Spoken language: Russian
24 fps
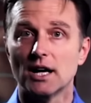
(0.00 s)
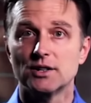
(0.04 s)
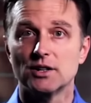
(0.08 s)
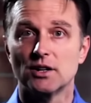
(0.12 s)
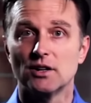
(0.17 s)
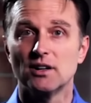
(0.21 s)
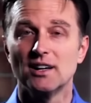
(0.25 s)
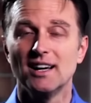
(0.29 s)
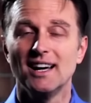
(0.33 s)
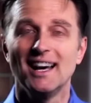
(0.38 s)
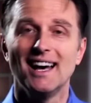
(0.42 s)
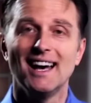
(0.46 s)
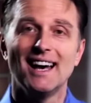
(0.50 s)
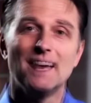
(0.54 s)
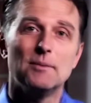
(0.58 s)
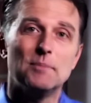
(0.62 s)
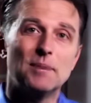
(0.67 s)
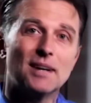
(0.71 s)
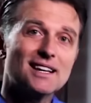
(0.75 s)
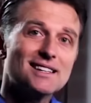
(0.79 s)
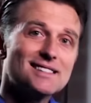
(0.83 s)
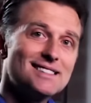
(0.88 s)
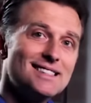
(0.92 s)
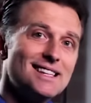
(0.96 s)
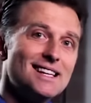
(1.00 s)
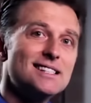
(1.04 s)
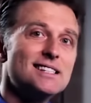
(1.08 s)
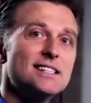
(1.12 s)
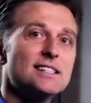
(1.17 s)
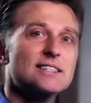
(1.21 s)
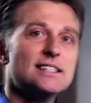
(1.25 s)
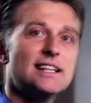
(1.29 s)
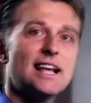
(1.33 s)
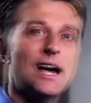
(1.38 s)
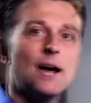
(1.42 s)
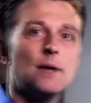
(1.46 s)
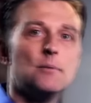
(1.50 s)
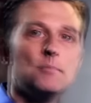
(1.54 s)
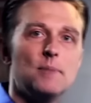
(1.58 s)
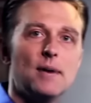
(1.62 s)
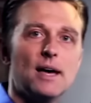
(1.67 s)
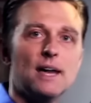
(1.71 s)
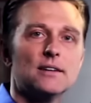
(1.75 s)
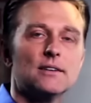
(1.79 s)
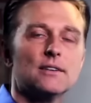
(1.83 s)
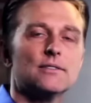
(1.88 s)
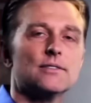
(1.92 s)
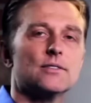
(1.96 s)
потому что цель не в том,
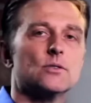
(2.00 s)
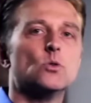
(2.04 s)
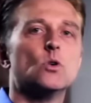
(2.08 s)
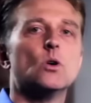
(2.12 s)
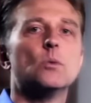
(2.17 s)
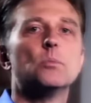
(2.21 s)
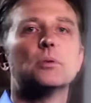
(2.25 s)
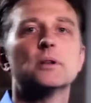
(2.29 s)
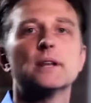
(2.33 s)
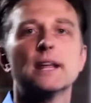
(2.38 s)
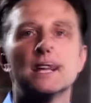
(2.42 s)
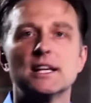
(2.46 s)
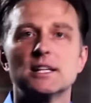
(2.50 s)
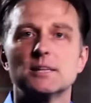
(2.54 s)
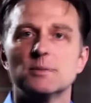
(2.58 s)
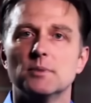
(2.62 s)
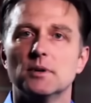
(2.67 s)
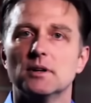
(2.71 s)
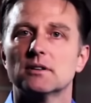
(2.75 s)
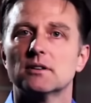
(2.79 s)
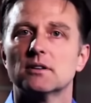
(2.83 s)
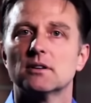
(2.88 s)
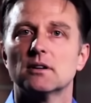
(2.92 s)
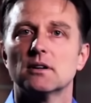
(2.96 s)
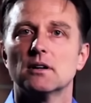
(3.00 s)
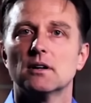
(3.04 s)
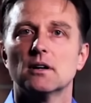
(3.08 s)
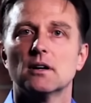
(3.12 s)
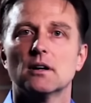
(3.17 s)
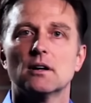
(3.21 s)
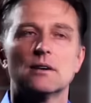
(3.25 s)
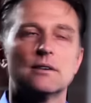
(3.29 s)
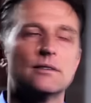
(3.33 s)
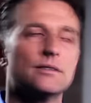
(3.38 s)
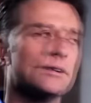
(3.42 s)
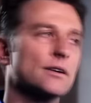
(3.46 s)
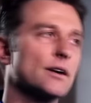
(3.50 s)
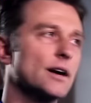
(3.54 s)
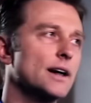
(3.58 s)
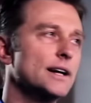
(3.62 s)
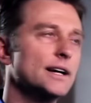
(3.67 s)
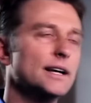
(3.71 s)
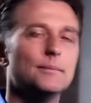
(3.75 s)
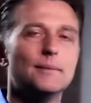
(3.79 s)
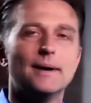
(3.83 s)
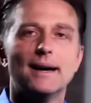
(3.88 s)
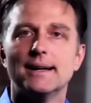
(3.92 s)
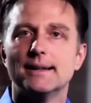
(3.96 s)
чтобы заменить лекарства или
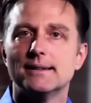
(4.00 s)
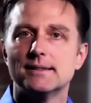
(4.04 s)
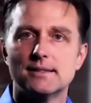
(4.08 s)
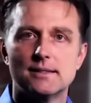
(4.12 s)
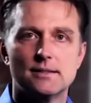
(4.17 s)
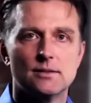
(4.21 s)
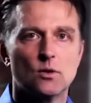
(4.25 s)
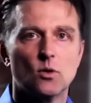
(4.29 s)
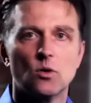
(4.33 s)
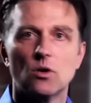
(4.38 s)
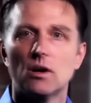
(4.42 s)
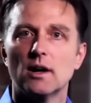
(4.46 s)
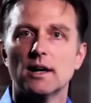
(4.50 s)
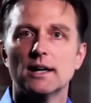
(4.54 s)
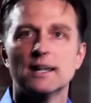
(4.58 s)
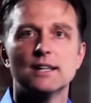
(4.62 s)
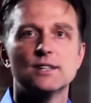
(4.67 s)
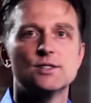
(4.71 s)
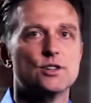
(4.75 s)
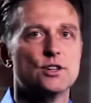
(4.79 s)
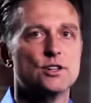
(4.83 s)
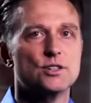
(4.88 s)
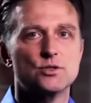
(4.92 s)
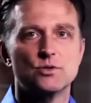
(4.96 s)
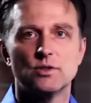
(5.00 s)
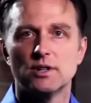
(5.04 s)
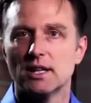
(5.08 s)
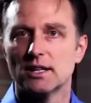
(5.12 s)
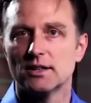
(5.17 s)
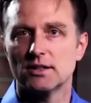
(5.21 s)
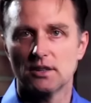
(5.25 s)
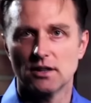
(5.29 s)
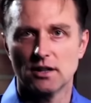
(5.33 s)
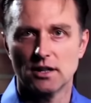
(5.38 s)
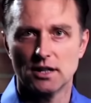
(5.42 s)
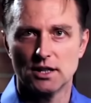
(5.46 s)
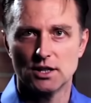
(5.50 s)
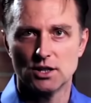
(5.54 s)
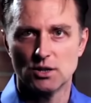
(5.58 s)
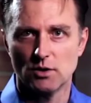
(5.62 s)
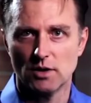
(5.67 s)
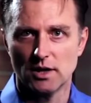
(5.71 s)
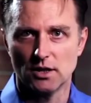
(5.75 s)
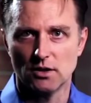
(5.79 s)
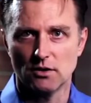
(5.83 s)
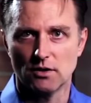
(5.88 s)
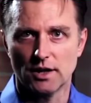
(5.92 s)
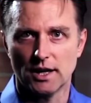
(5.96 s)
операции, которые вам
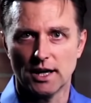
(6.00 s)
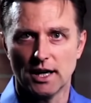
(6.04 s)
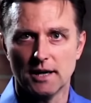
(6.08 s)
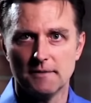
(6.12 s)
назначили.